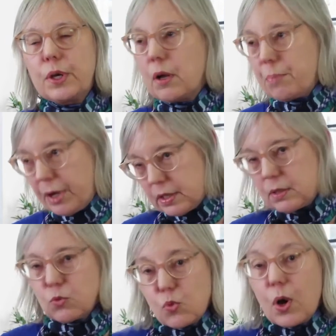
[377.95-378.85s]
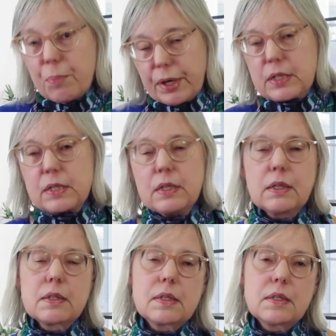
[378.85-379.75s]
et en ou en partie
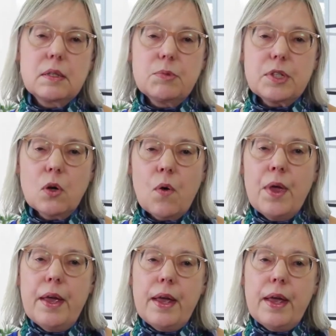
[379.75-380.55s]
dans ces émissions,